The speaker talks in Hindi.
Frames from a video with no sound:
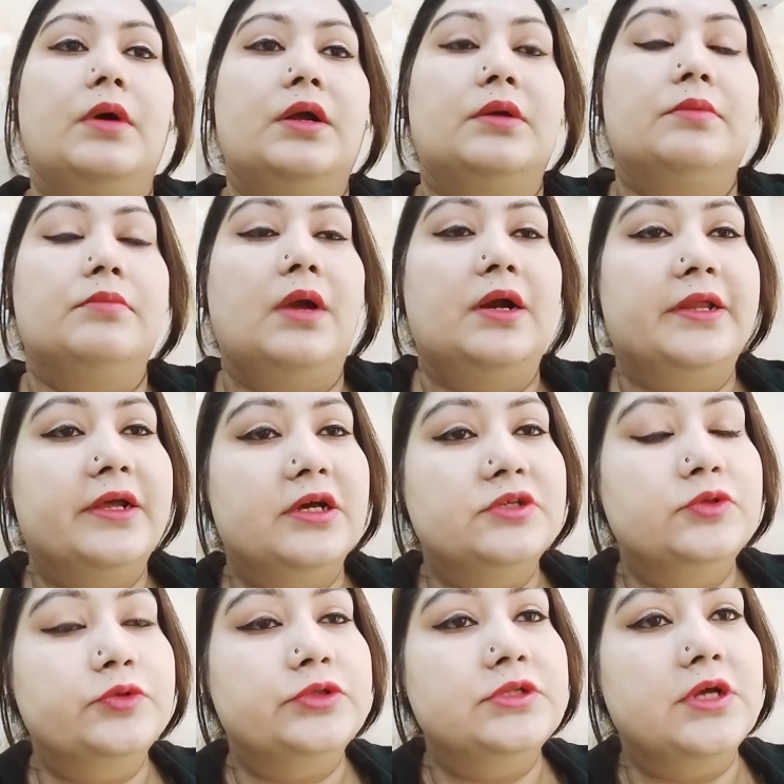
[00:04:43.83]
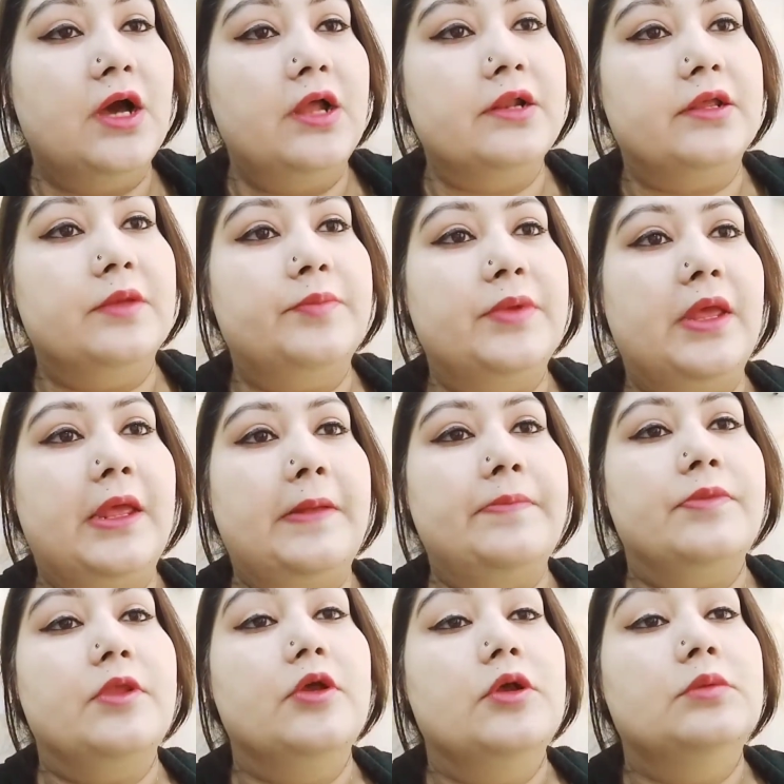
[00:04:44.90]
माल्टे का जूस निकाल के पिए
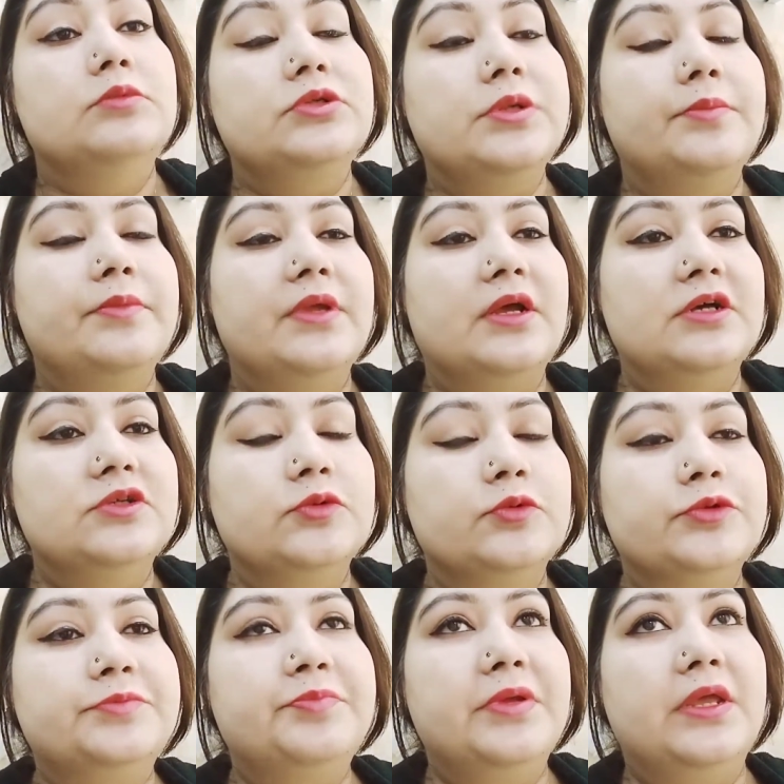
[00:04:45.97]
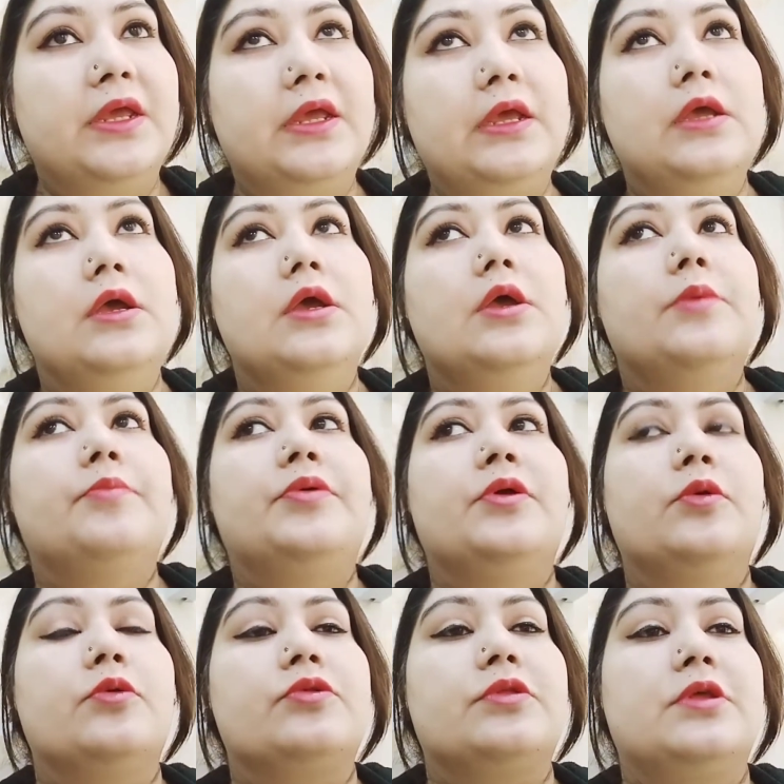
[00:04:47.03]
मौसमी का जूस पिए
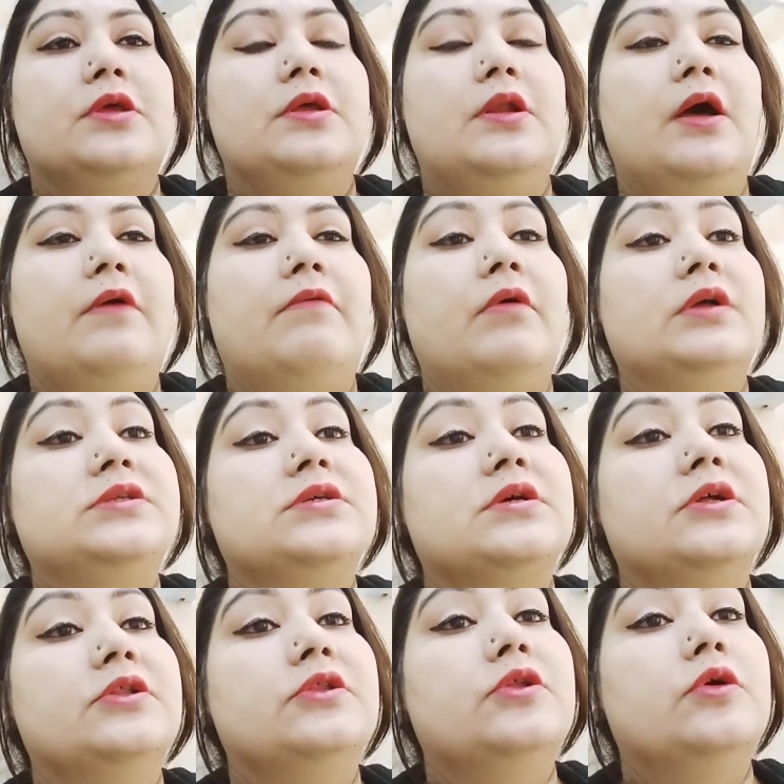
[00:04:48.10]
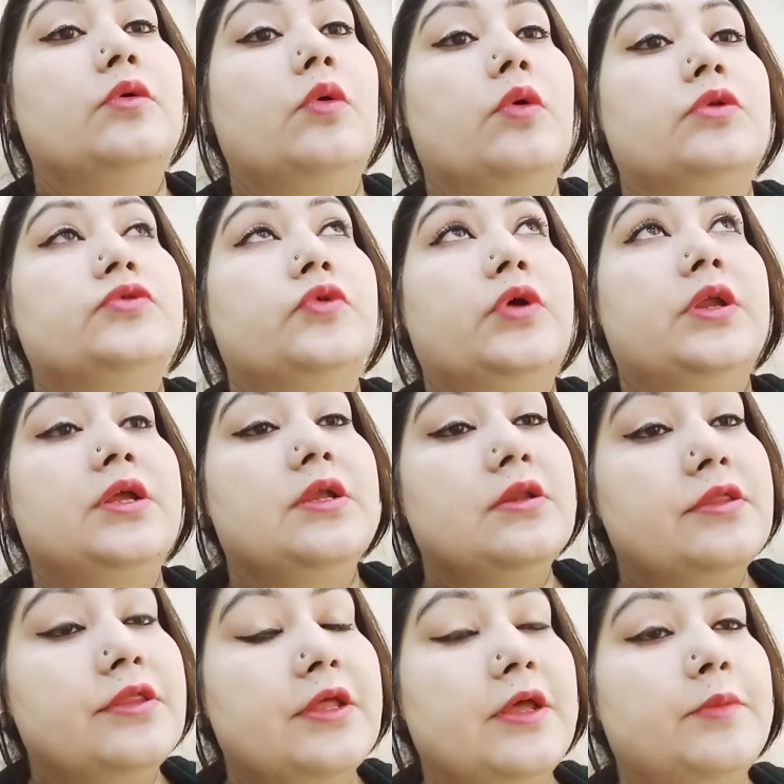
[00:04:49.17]
फिर उसके अलावा चकंदर और जो
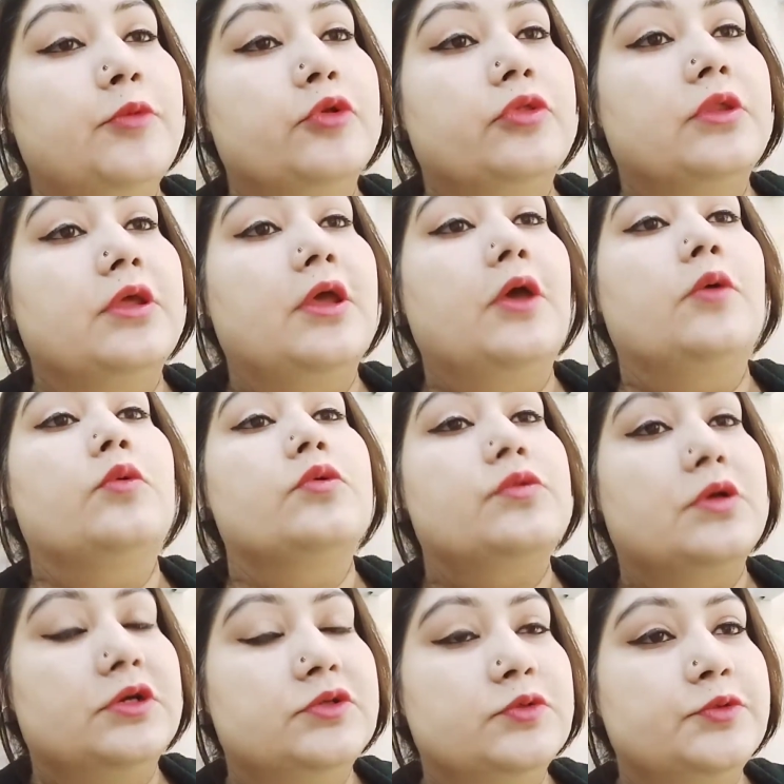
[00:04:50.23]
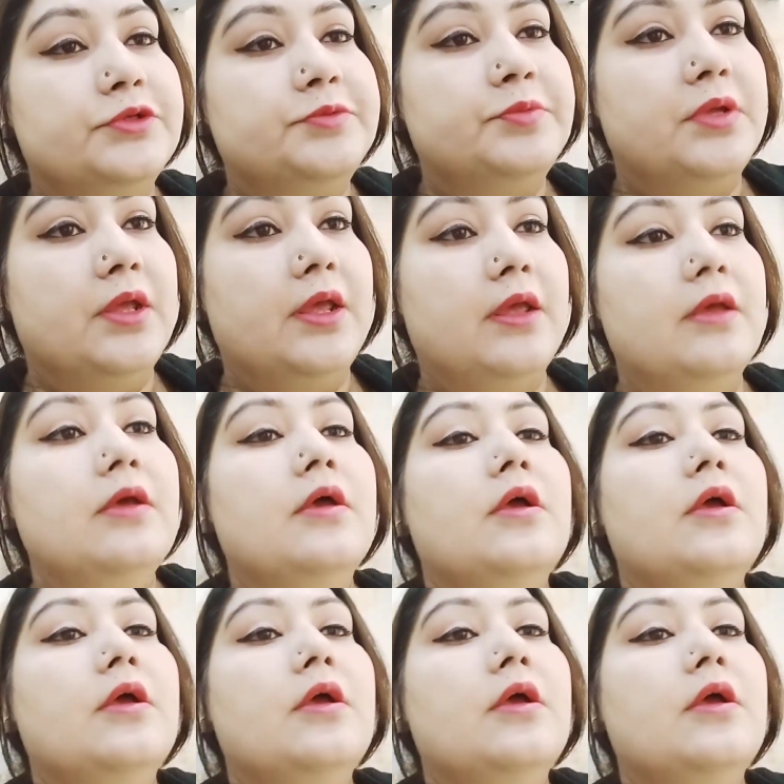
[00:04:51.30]
ग्रीन सेब होते हैं उसका जूस पिए